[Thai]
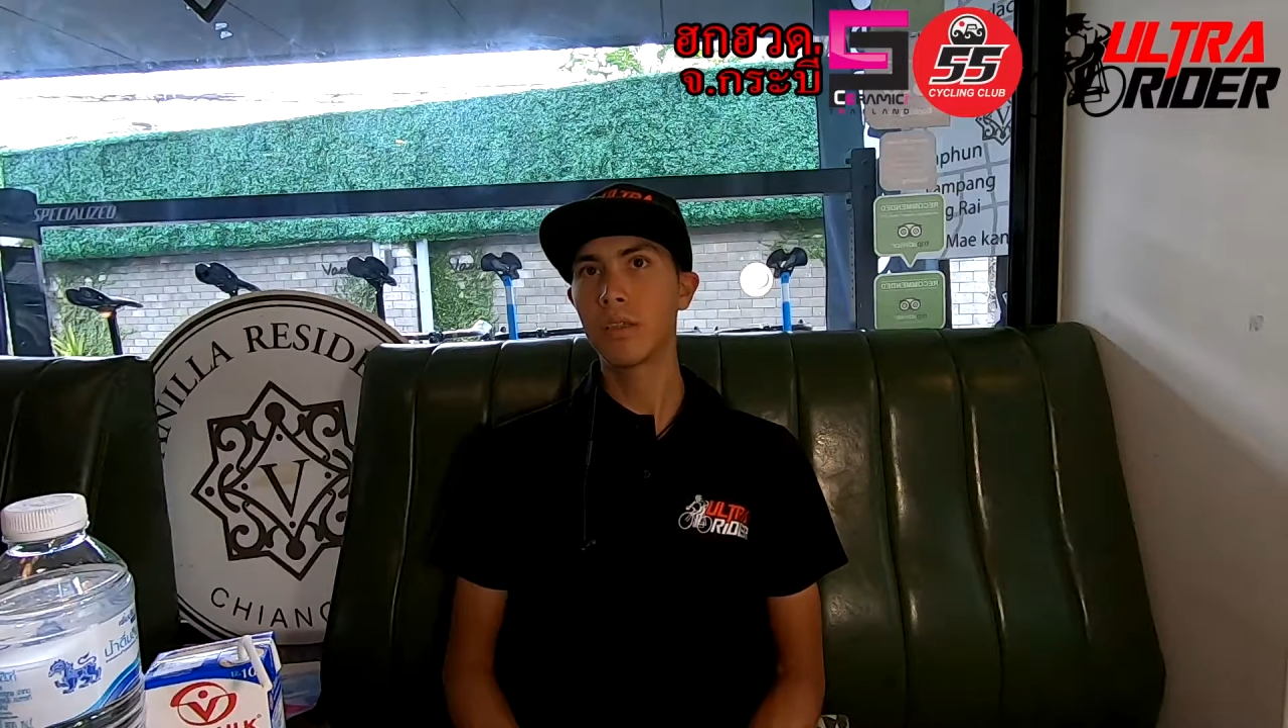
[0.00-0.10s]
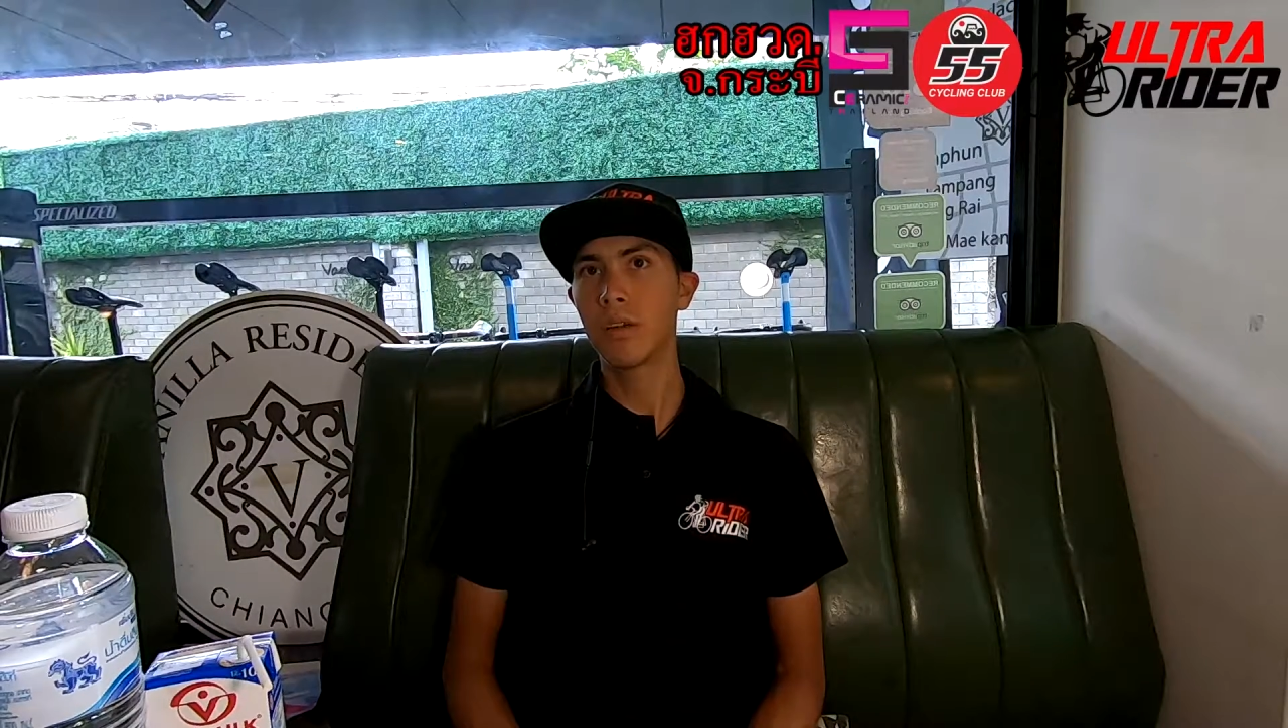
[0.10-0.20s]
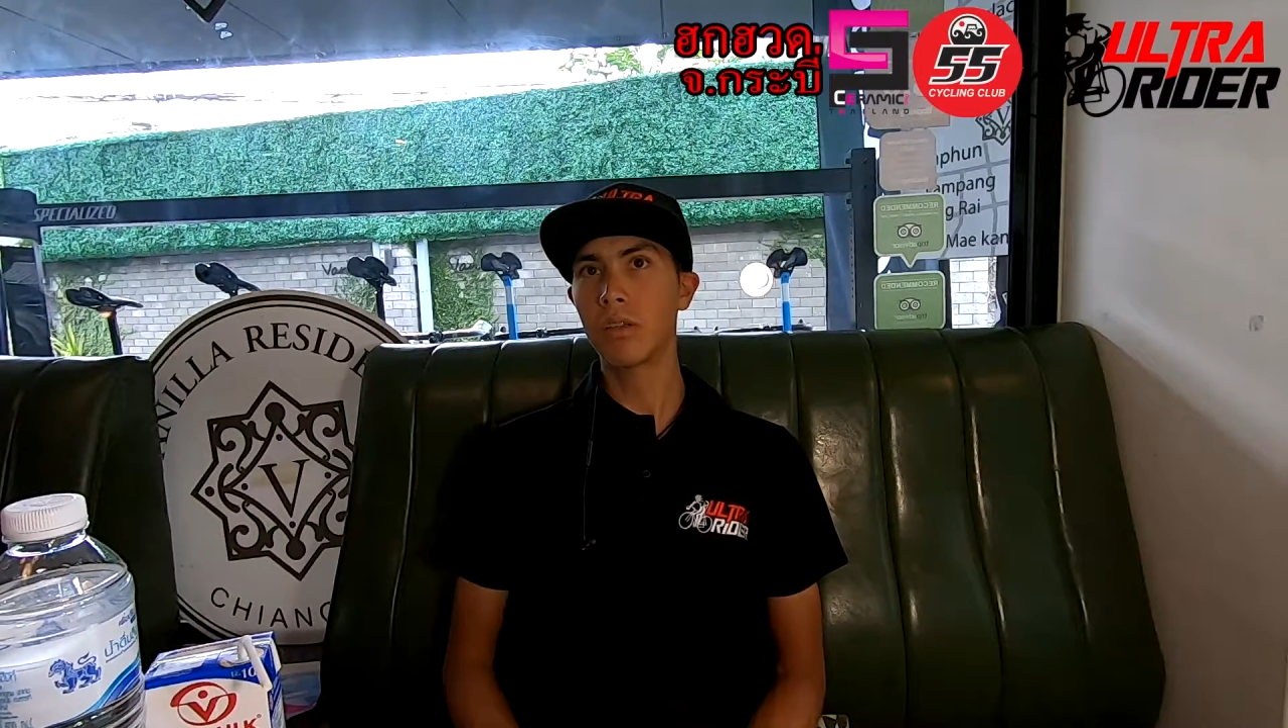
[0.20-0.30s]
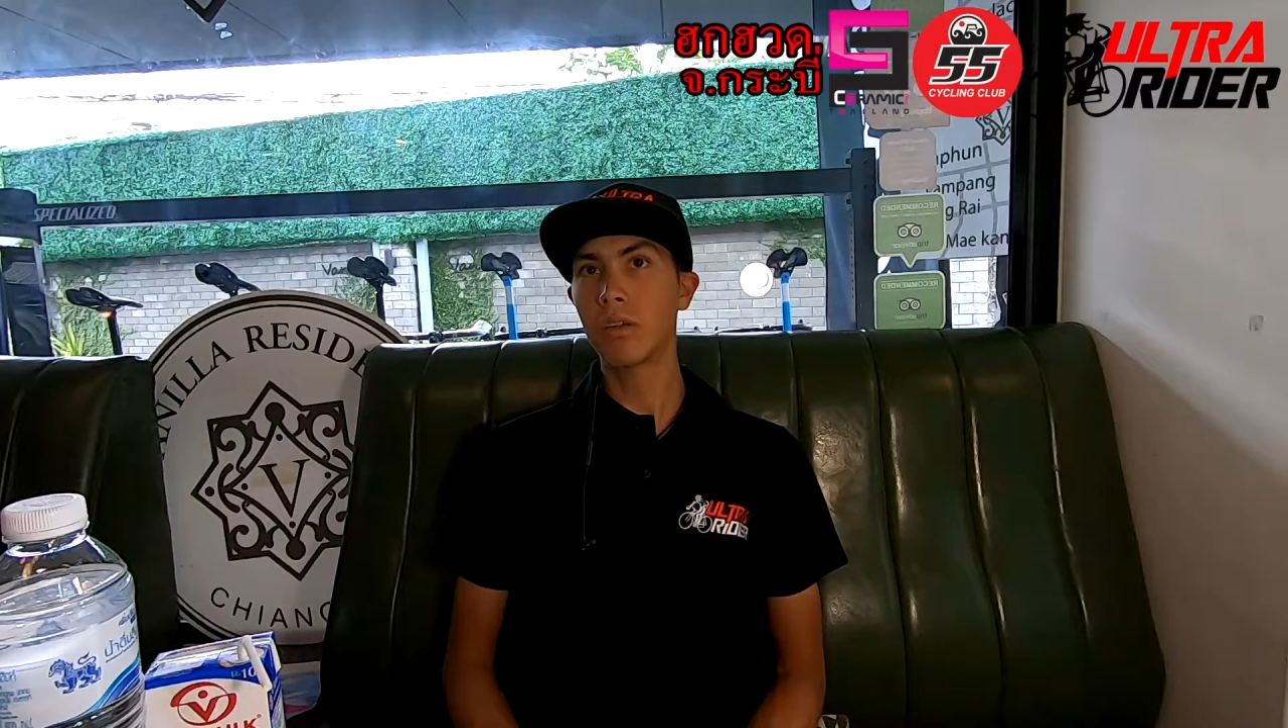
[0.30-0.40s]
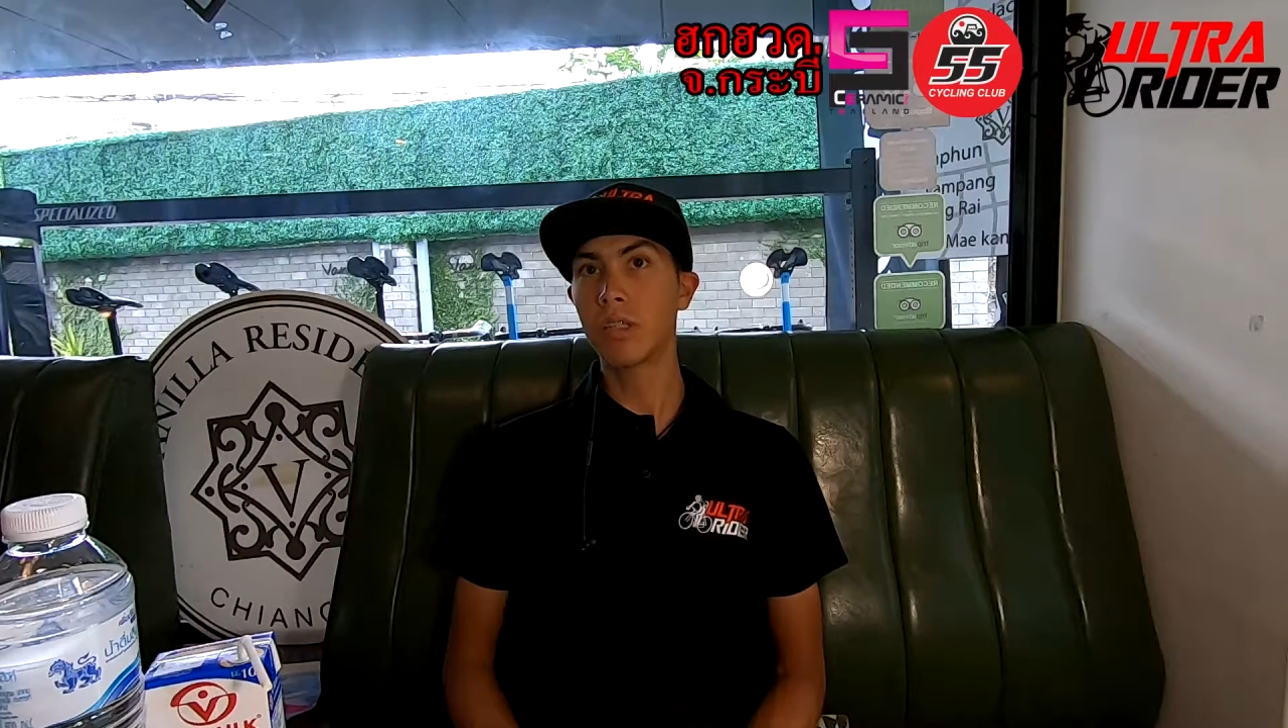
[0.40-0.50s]

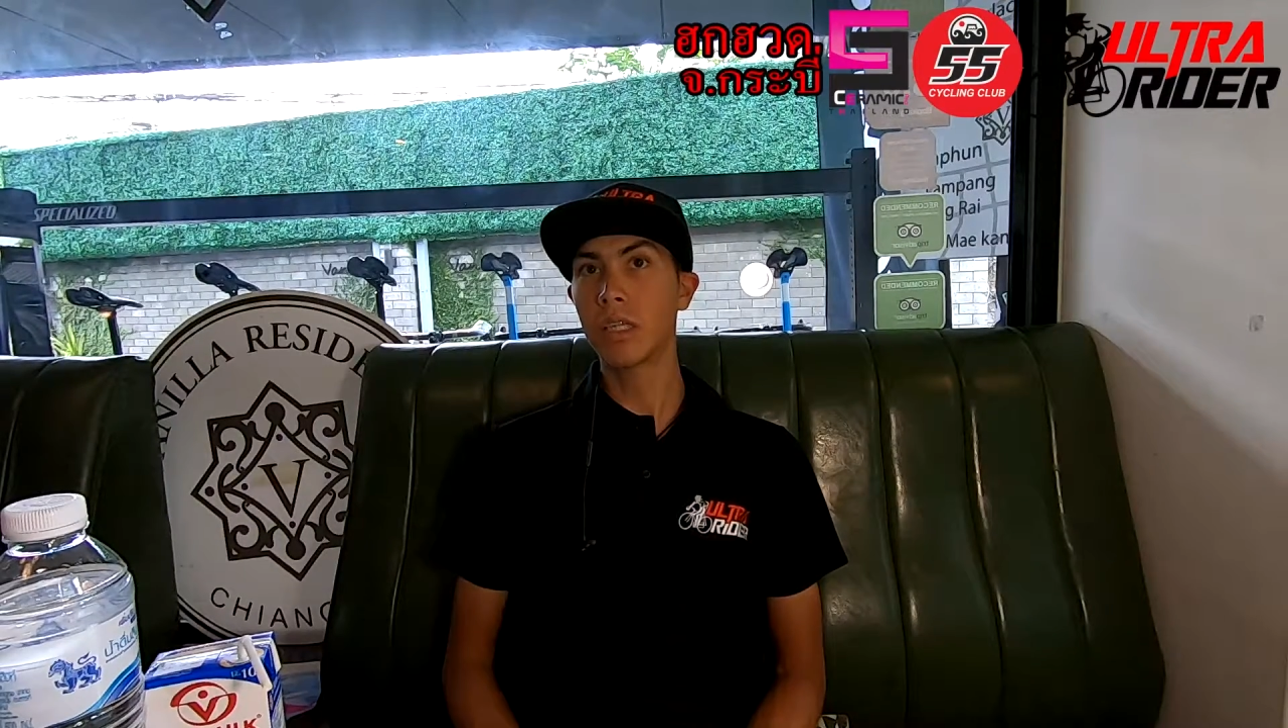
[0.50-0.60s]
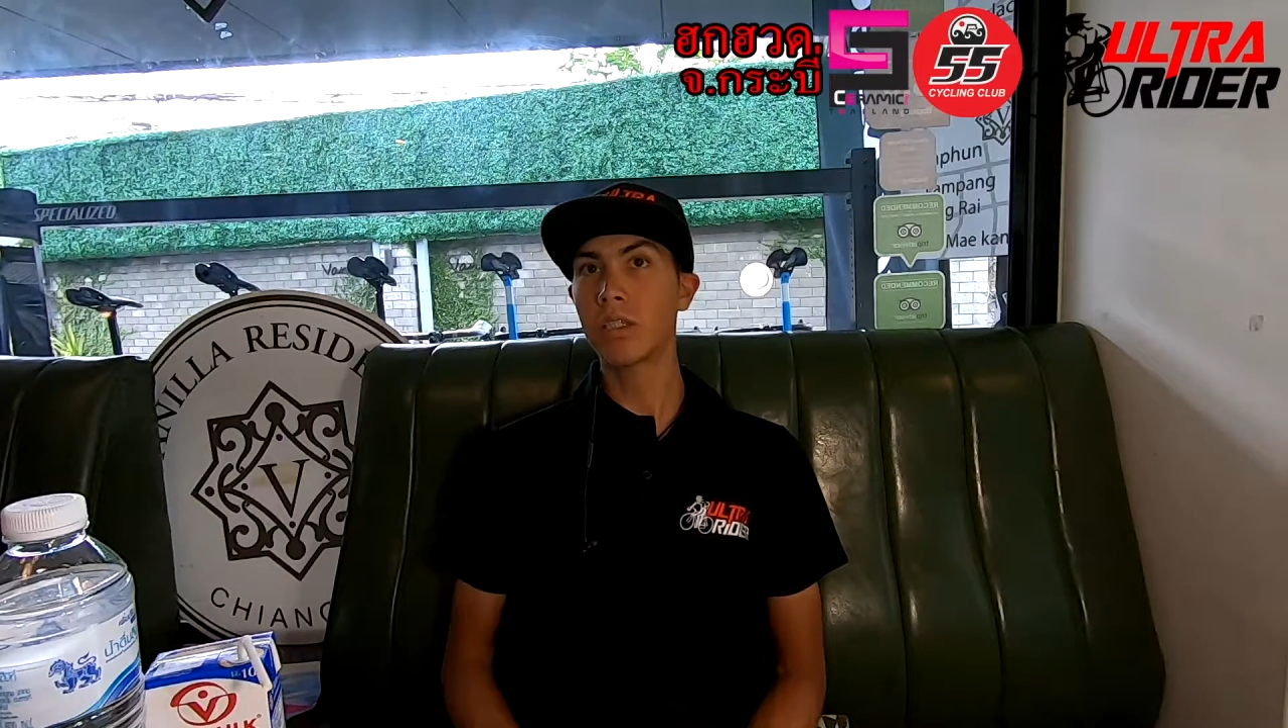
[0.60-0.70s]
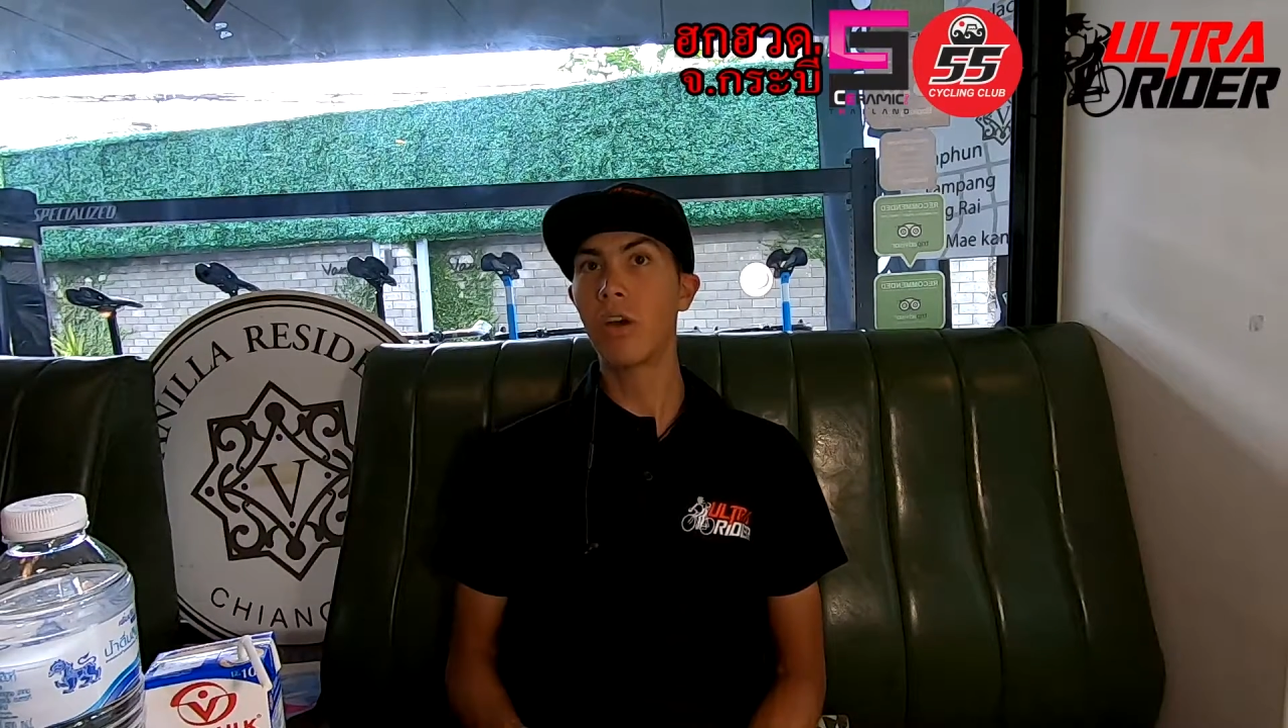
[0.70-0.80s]
เราก็ต้องคิด